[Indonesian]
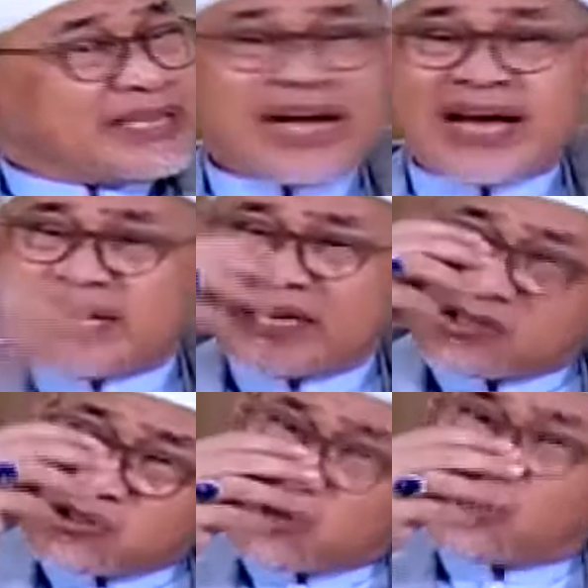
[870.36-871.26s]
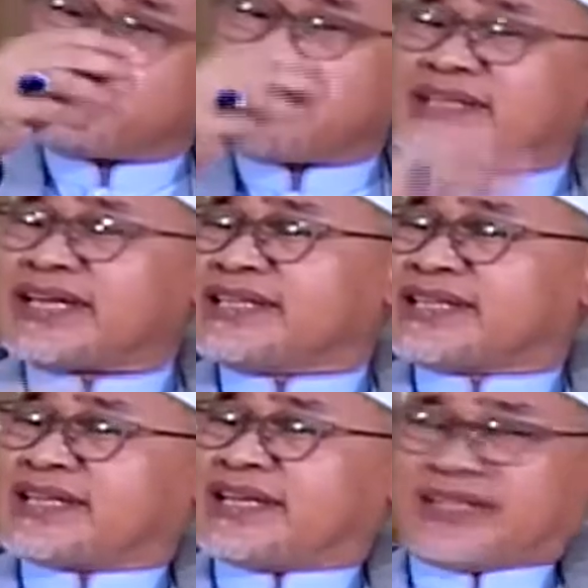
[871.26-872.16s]
Yang ada sorot
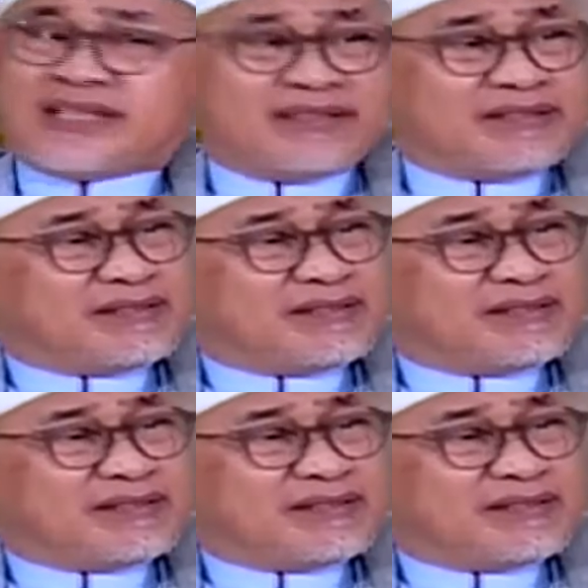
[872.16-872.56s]
matanya saja